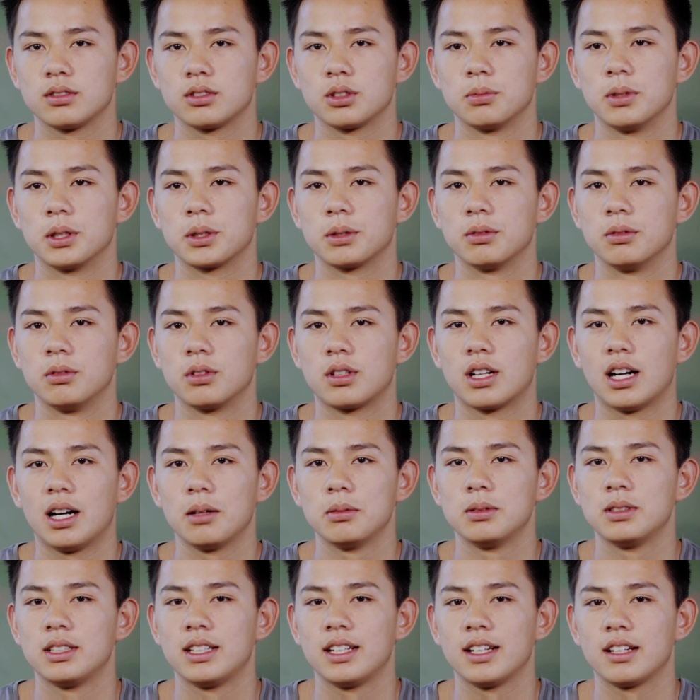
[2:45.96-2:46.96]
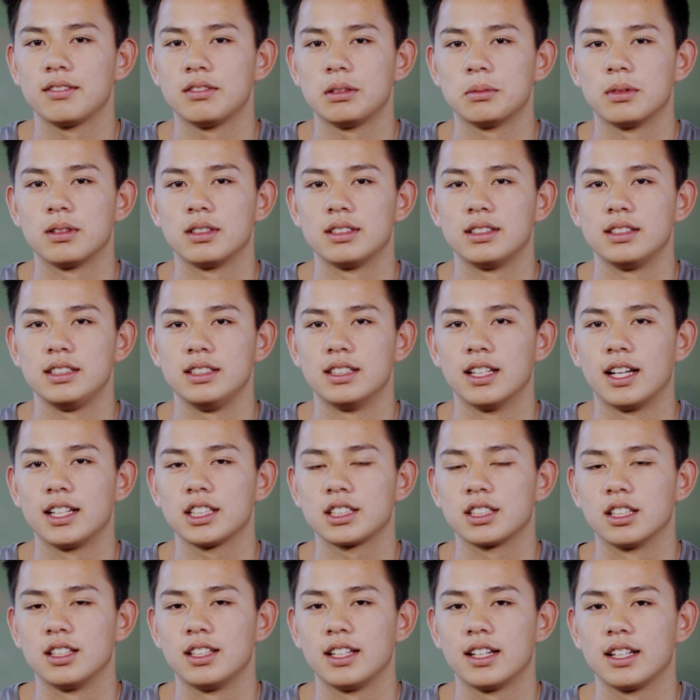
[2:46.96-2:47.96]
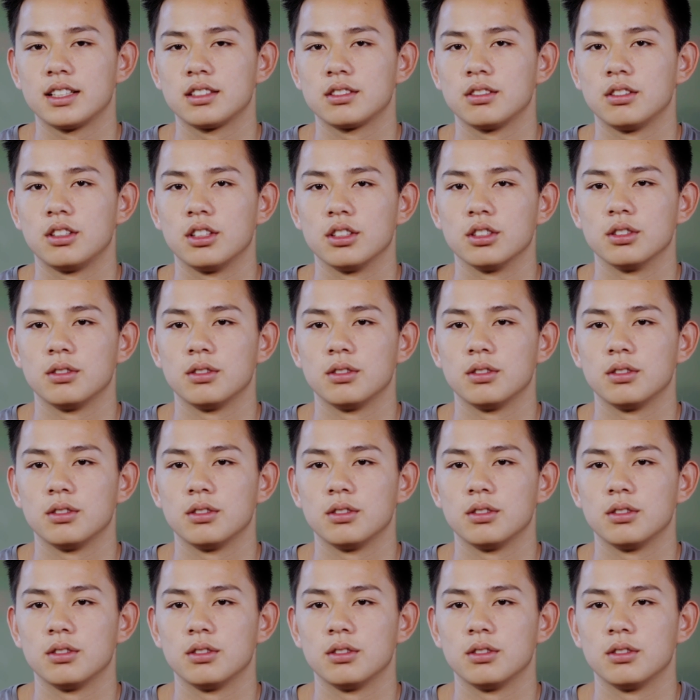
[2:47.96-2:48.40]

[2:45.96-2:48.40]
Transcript: Zum Beispiel Vokabeln lernen, wie man die leichter lernt oder